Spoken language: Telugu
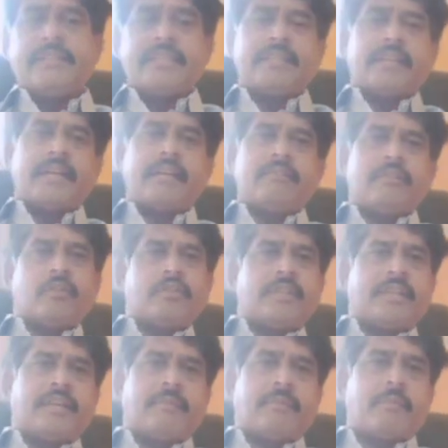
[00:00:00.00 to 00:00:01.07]
శీతాకాలం
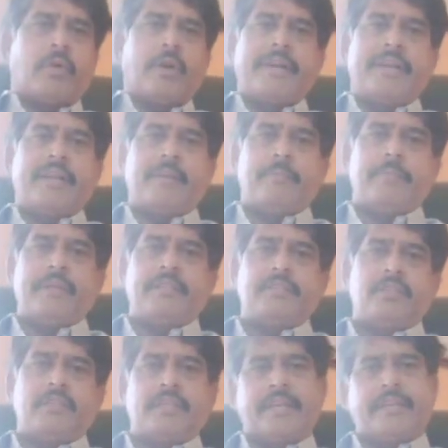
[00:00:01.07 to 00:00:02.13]
ఏమవుతుందంటే మన బాడీ
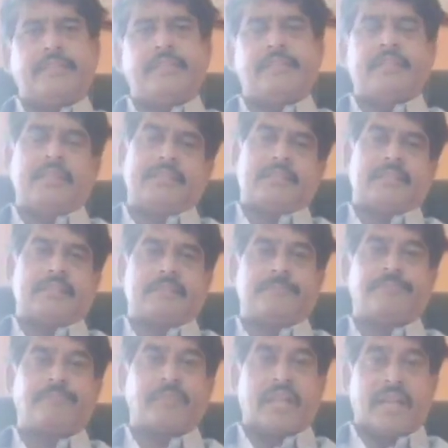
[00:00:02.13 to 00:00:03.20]
టెంపరేచర్ థర్టీ సిక్స్ సెల్సియస్
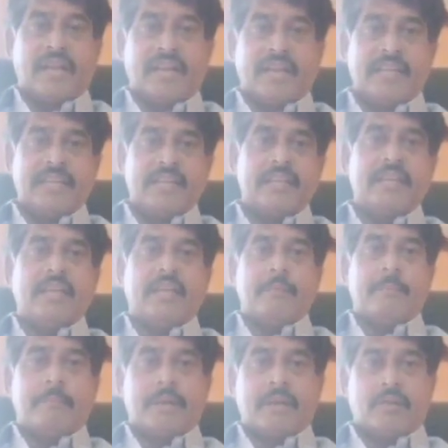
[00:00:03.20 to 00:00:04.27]
కానీ
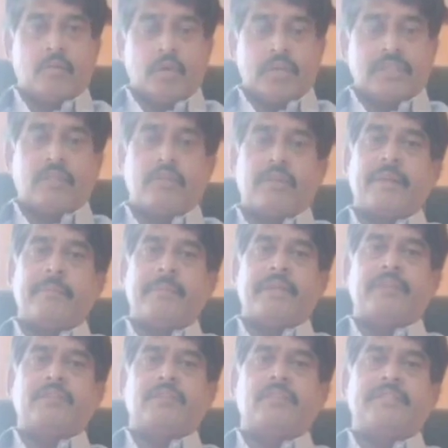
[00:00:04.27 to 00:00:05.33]
మన వాతావరణ
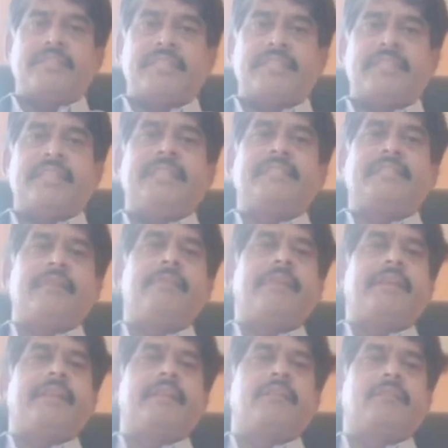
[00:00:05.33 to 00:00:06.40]
టెంపరేచర్ సిక్స్టీన్
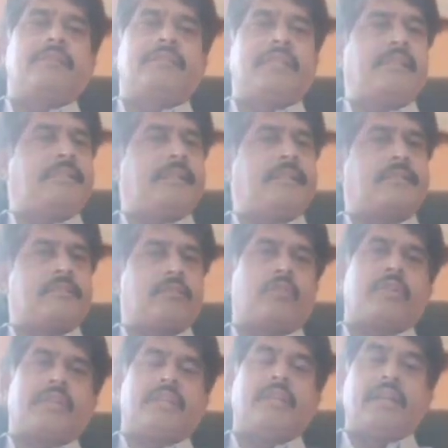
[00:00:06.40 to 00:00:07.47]
సెవెంటీన్ సెల్సియస్
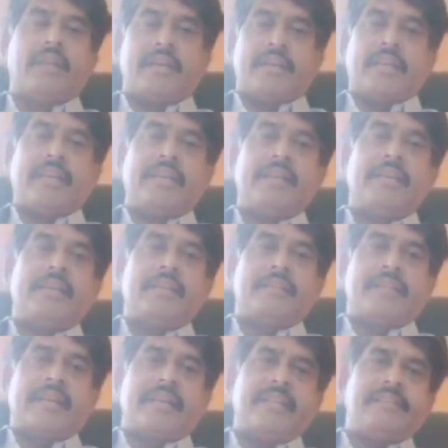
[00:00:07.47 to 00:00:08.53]
ఉంటుంది అంటే
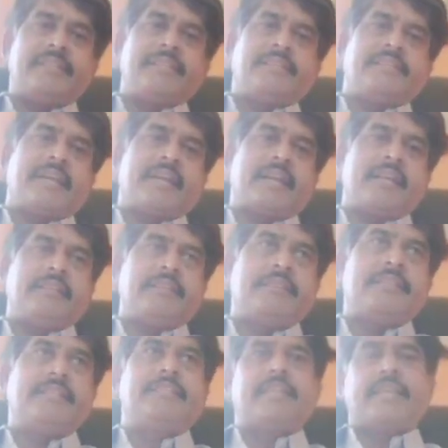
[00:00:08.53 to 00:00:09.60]
థర్టీ సిక్స్ ఎక్కడ
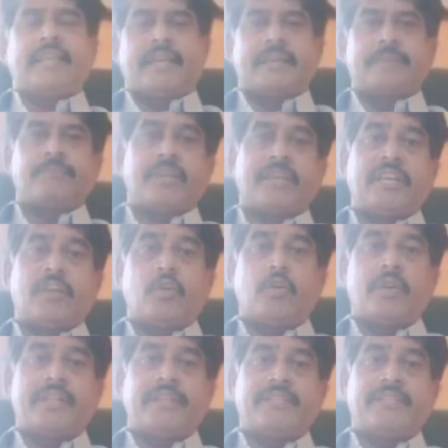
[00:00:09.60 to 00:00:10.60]
సిక్స్టీన్ ఎక్కడ అంటే ట్వంటీ